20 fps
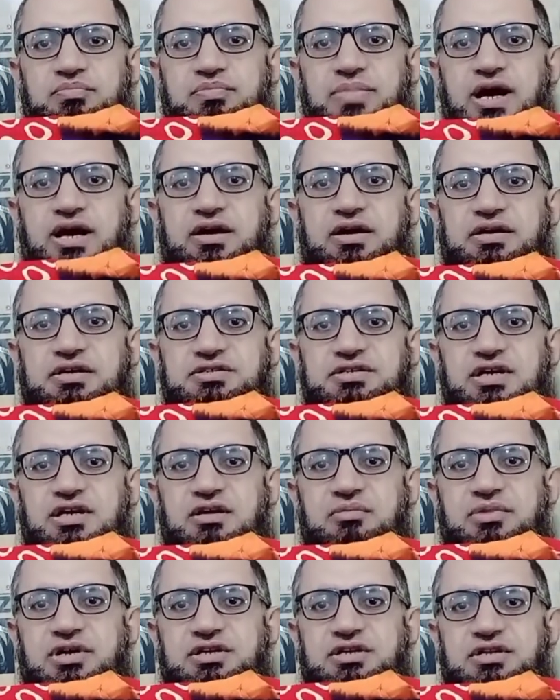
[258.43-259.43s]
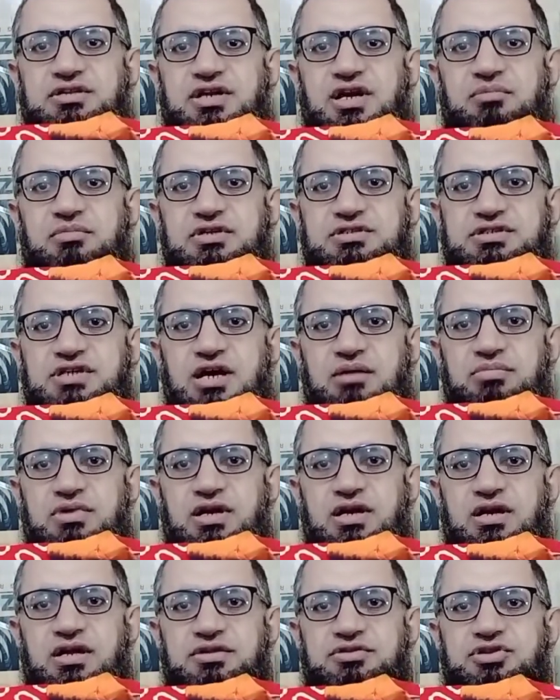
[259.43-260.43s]
पैकेट की शक्ल में जितना मर्जी आप
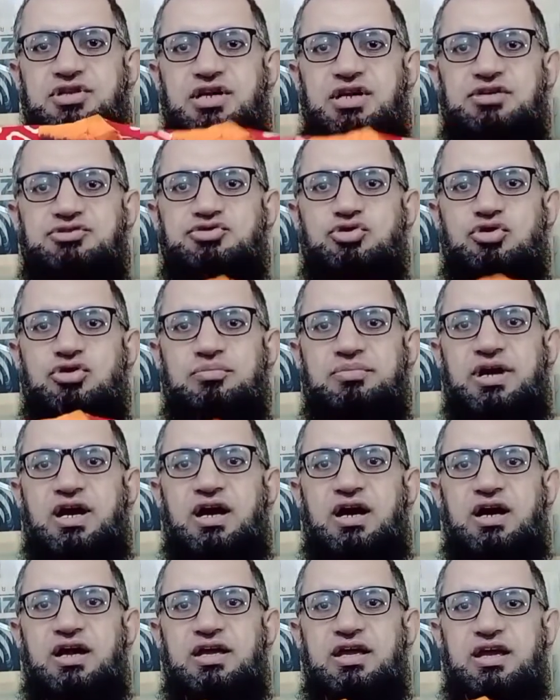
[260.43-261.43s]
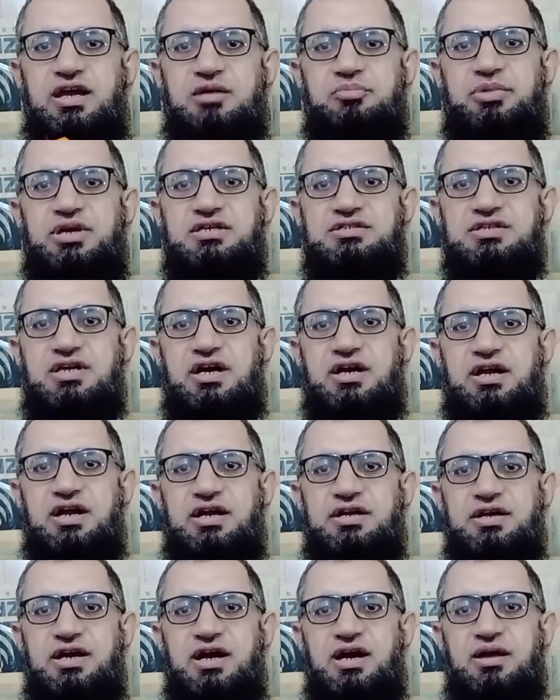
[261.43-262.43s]
ले लें तीन सौ रुपया एक पीस का
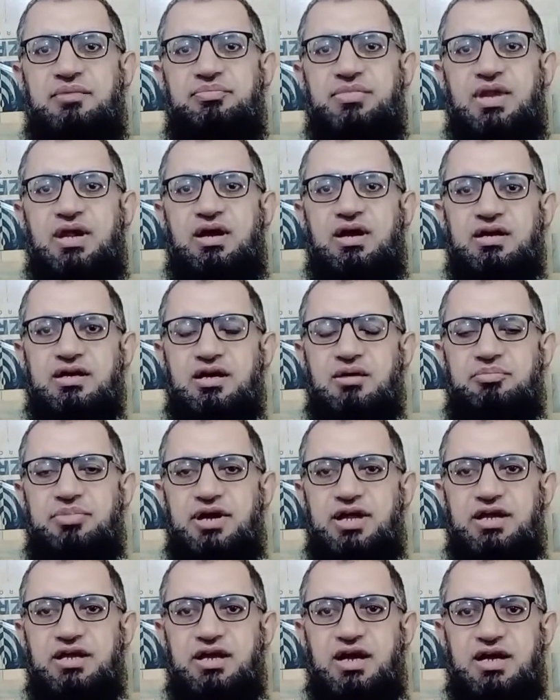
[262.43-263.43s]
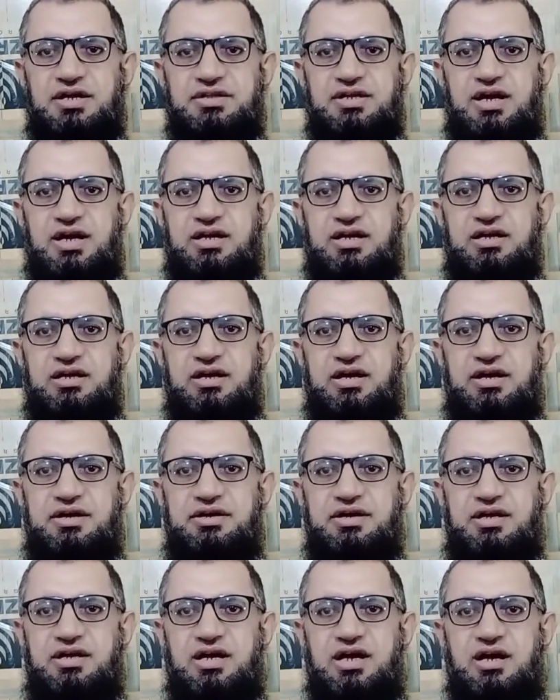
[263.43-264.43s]
रेट है कपड़े की हर तरह की
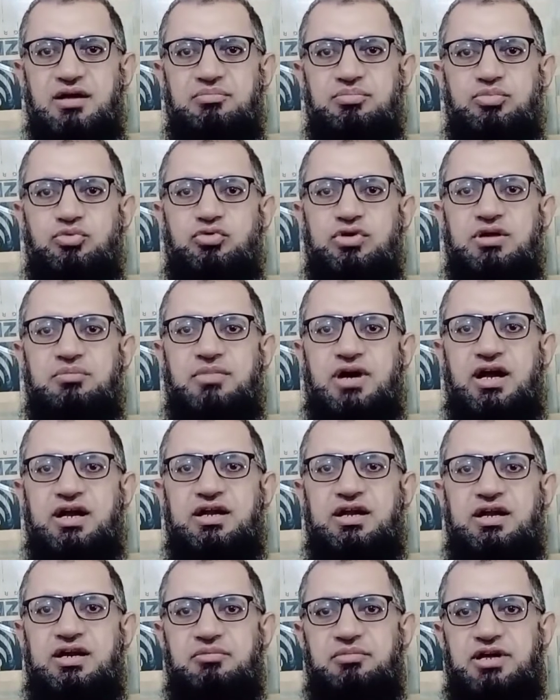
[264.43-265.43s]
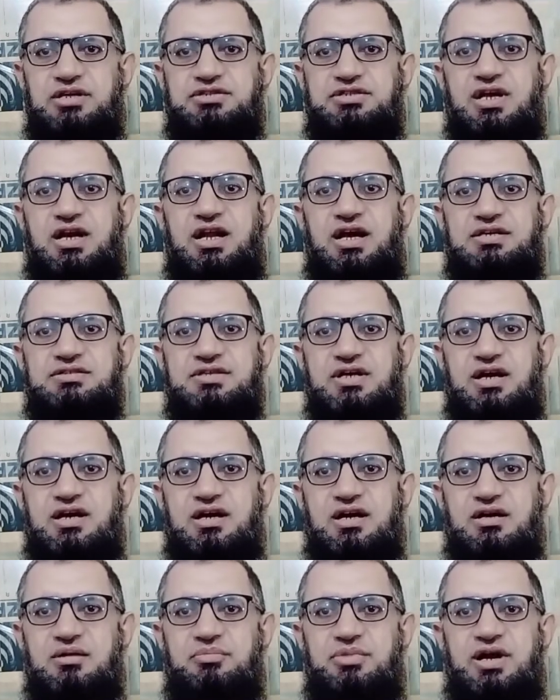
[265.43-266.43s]
गारंटी है पूरी मार्केट में इंशाल्लाह इस तरह
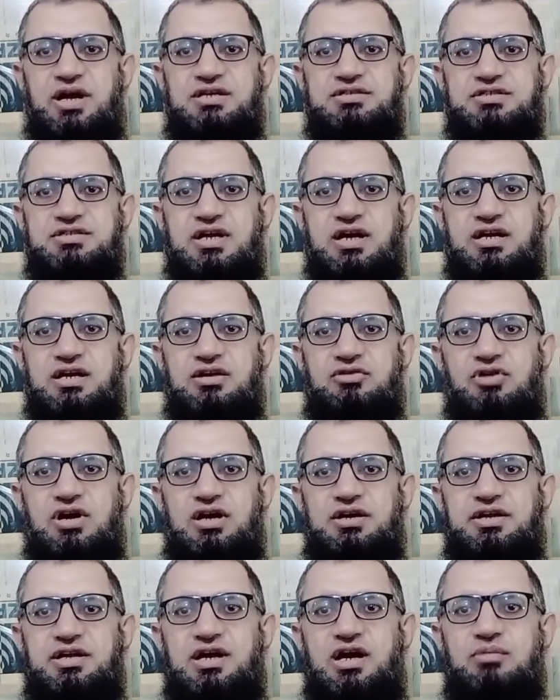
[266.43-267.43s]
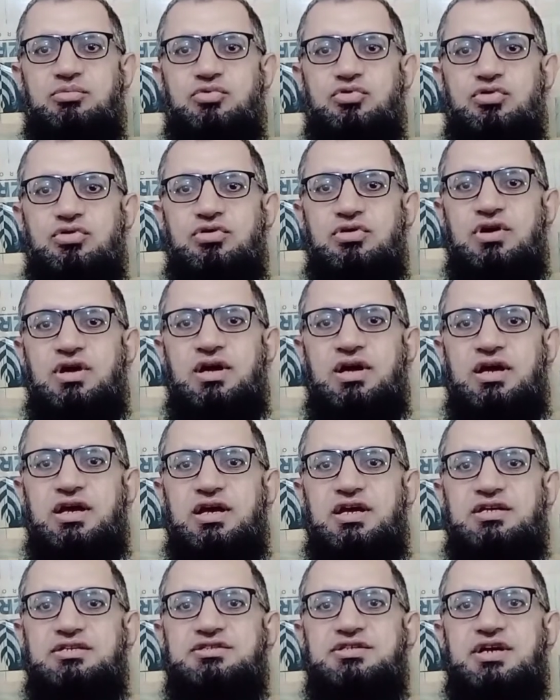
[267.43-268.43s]
का कपड़ा इस तरह की क्वालिटी आपको
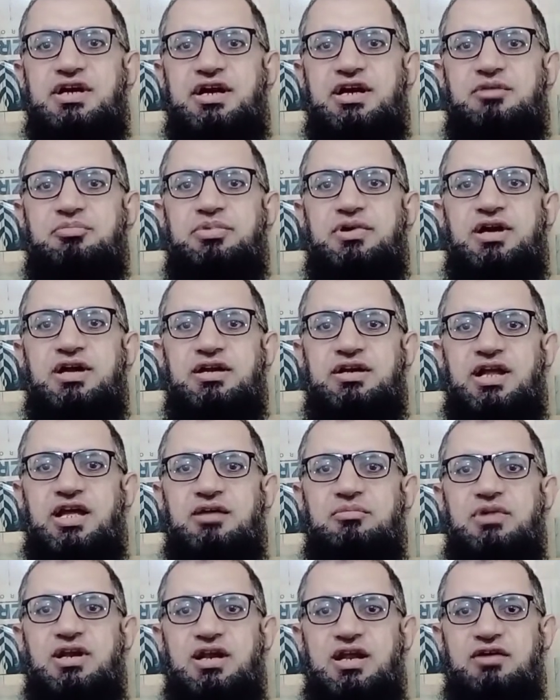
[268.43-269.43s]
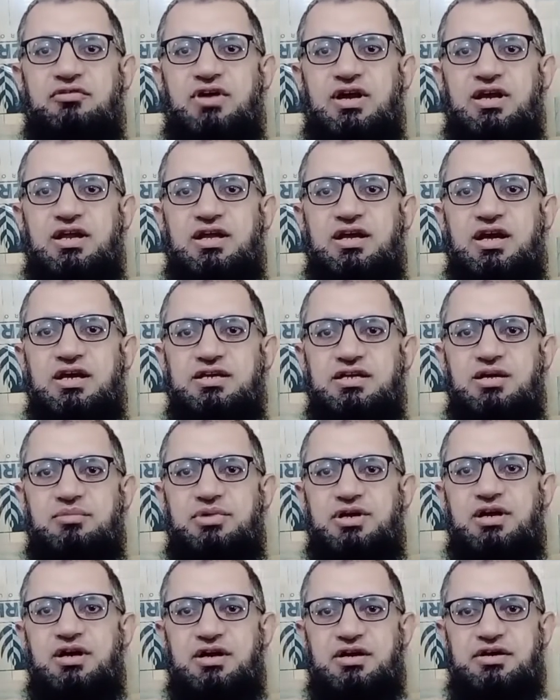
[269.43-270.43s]
इस रेट पे नहीं मिलने वाली है ये
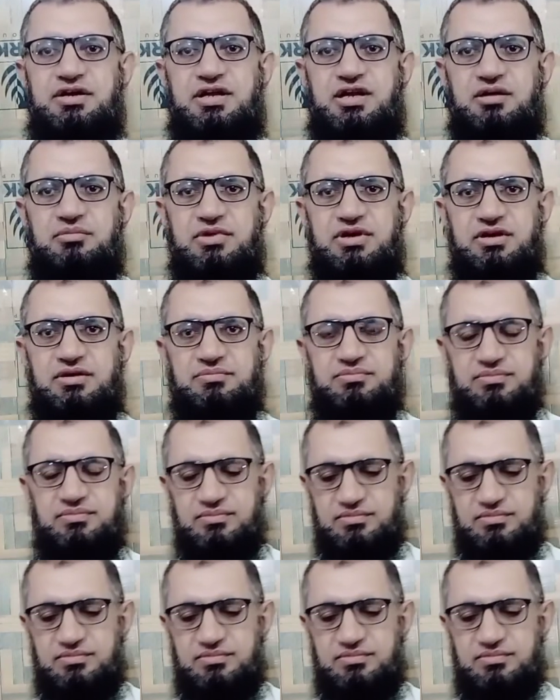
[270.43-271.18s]
भी गारंटी है मेरी